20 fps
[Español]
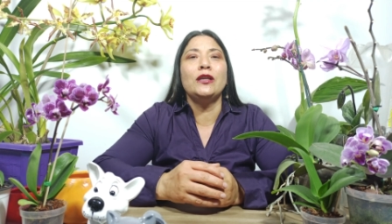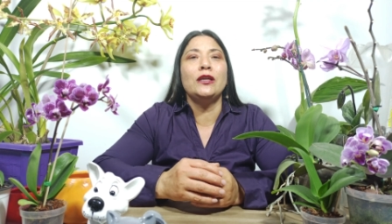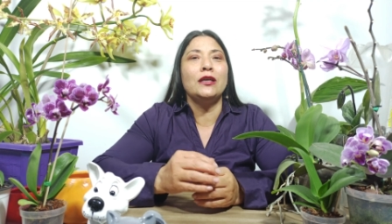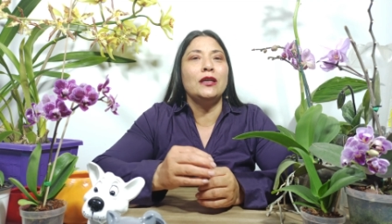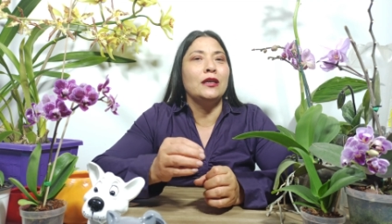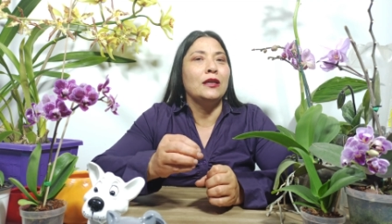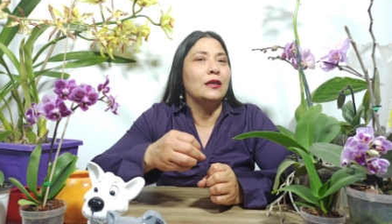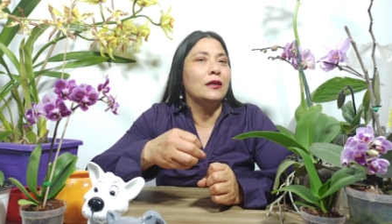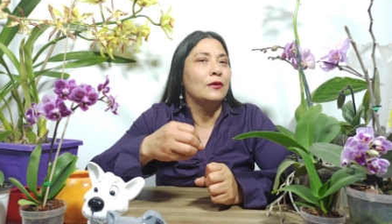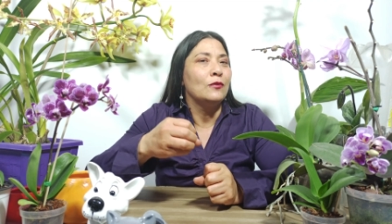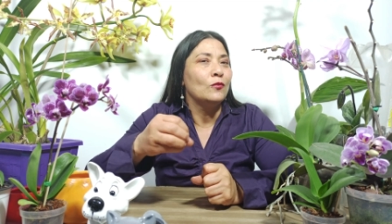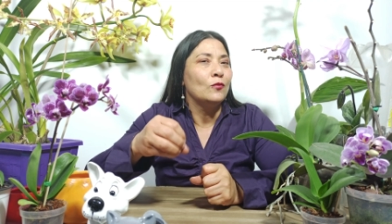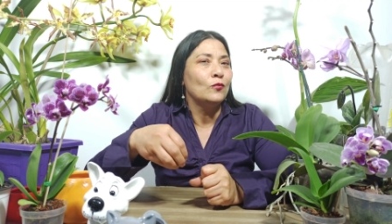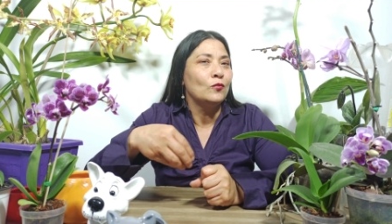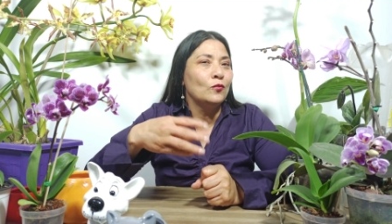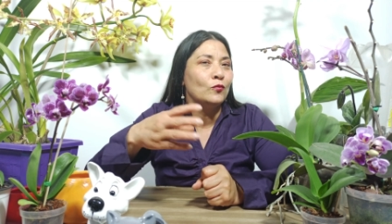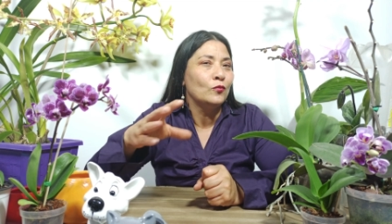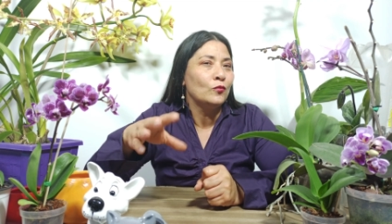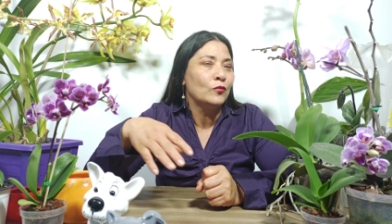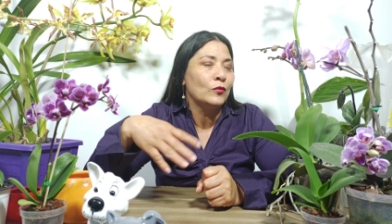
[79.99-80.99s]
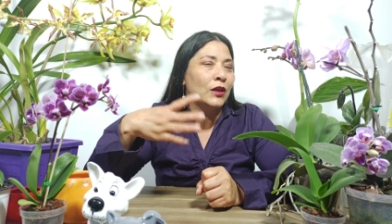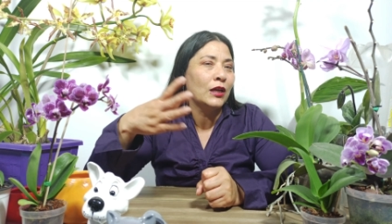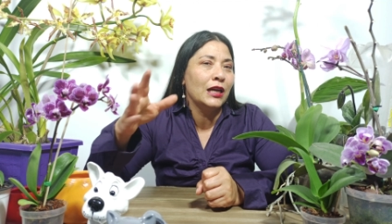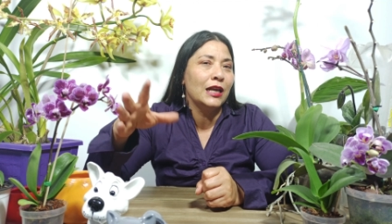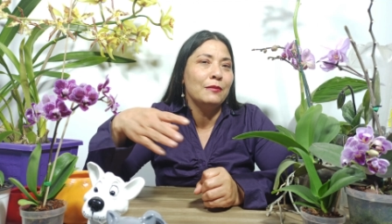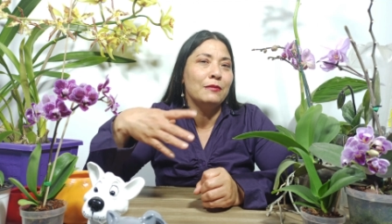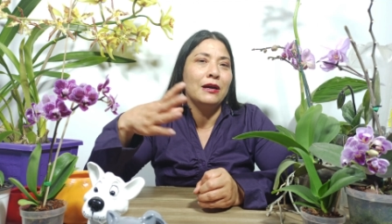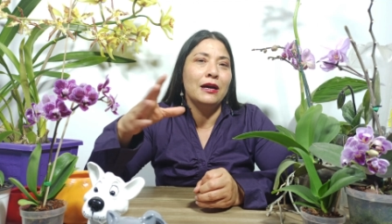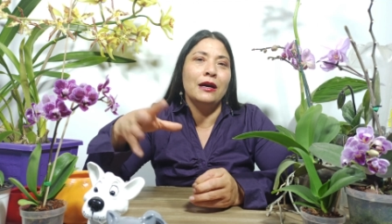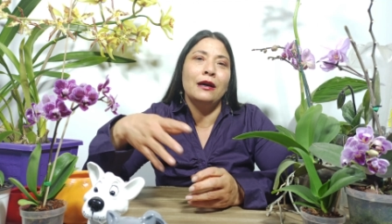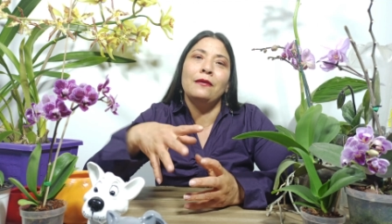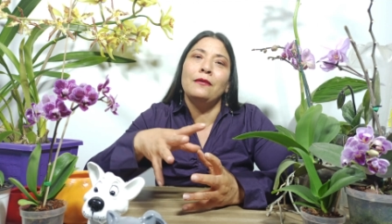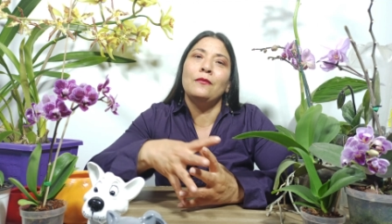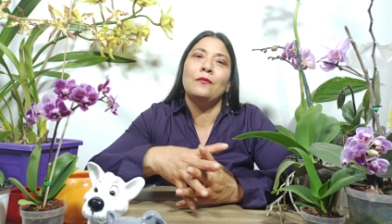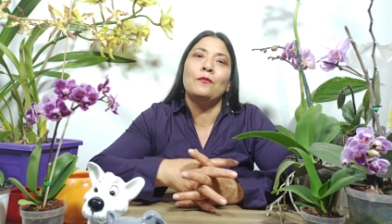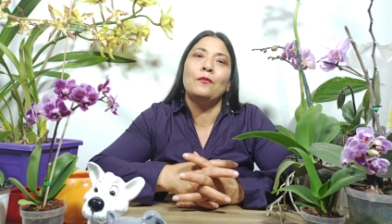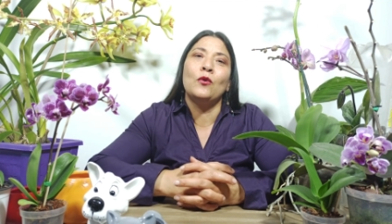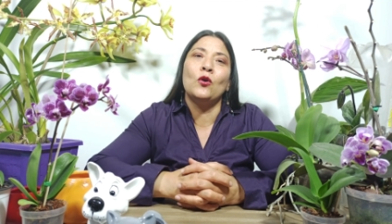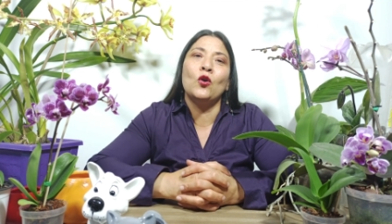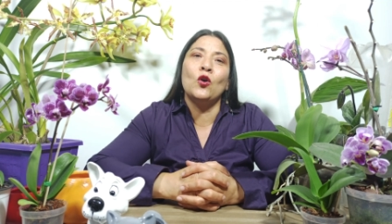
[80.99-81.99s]
y un clima
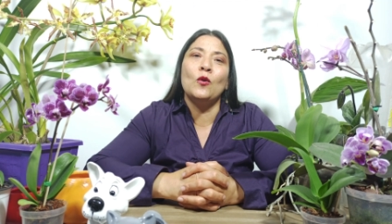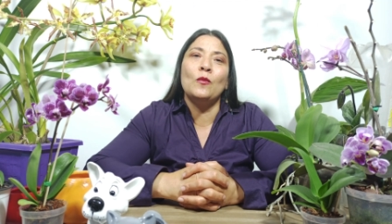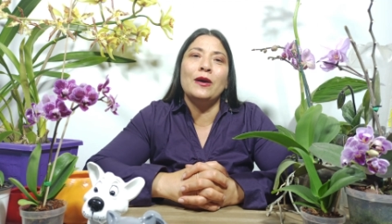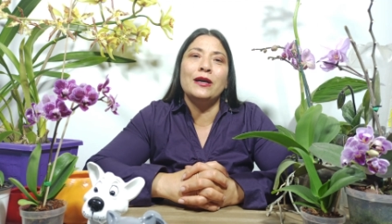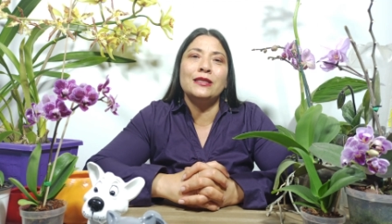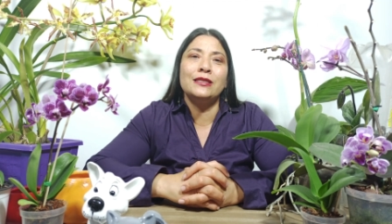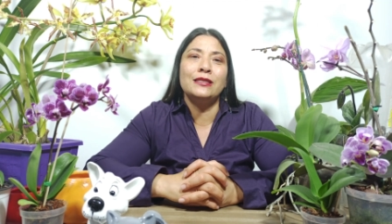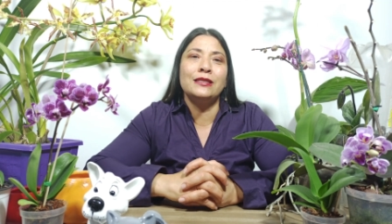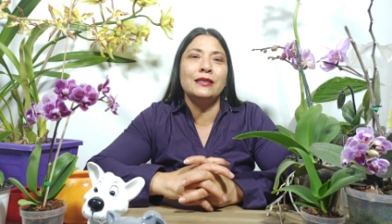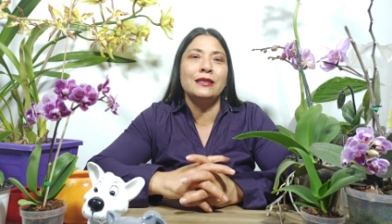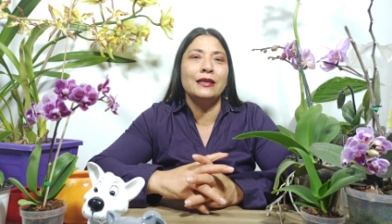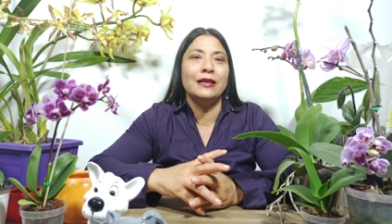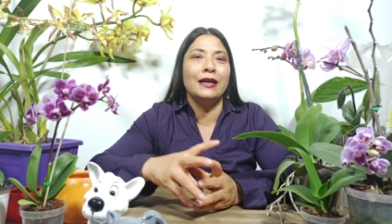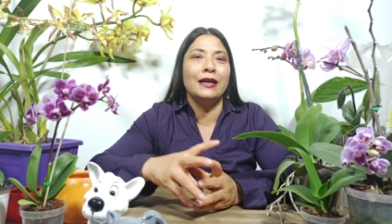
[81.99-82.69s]
un poco más